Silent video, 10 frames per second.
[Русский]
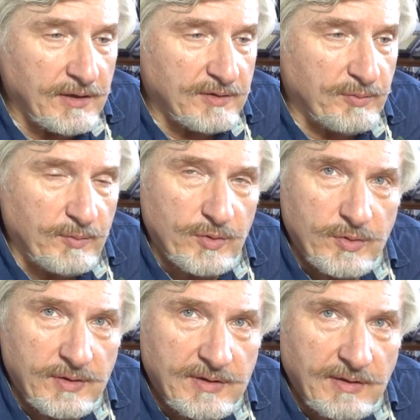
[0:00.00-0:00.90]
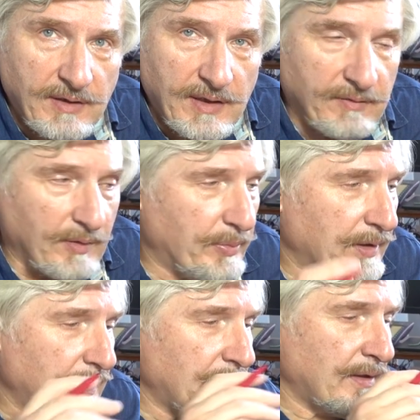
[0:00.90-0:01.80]
с помощью рисовального
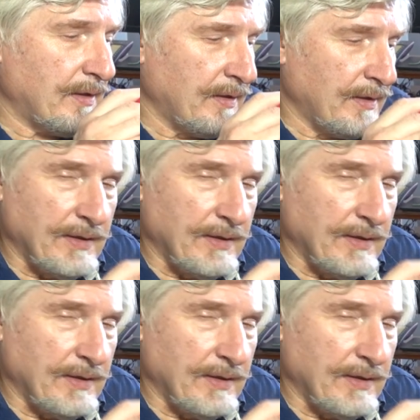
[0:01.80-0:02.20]
аппарата,